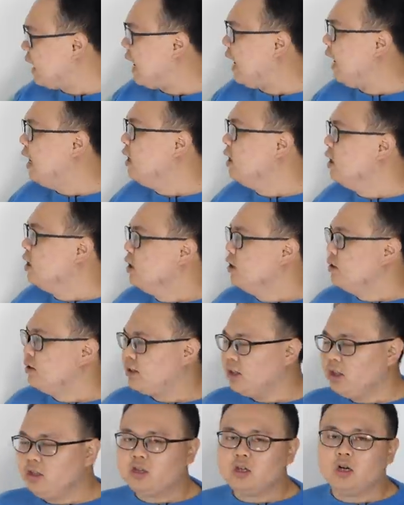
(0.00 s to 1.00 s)
打，
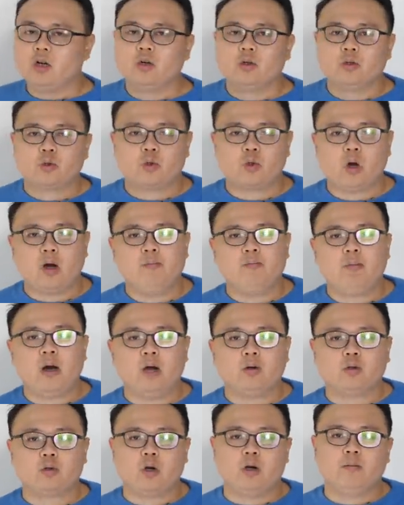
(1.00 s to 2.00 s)
形成双
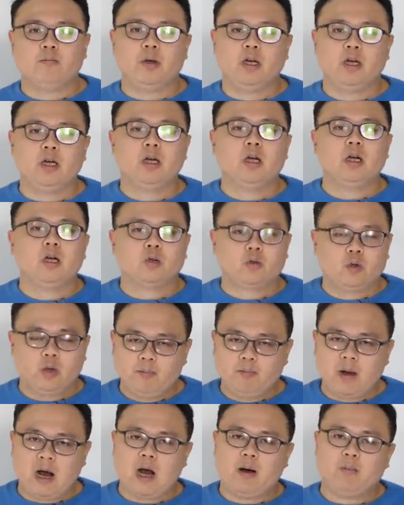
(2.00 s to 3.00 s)
炮双兵对
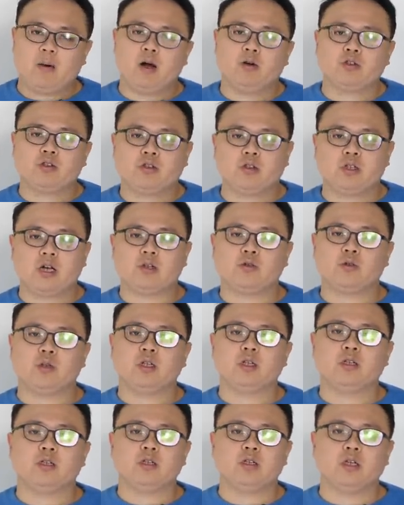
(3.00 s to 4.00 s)
马炮四象
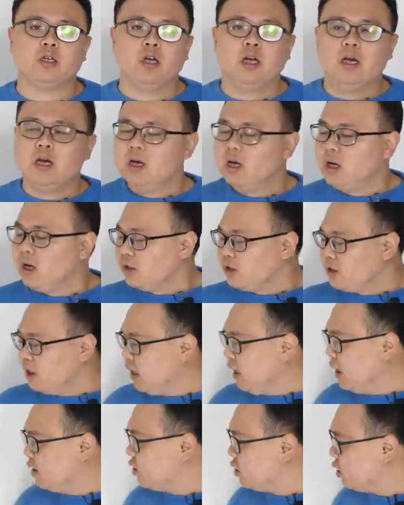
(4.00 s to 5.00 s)
全的棋。这个